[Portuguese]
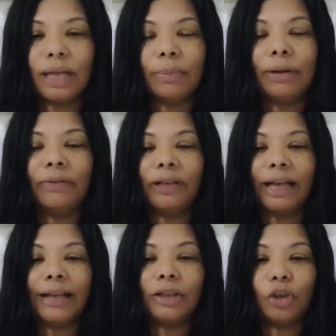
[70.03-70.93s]
aí para
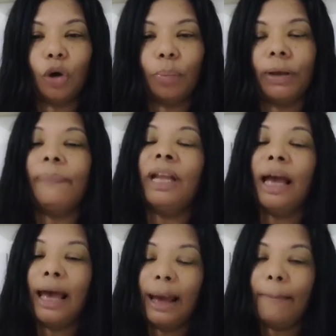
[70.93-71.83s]
ficar top.
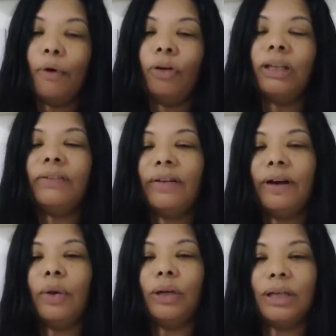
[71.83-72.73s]
É bom que vai
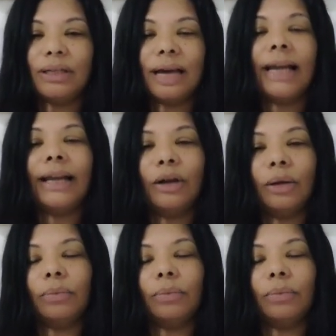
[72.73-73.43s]
valorizar, né?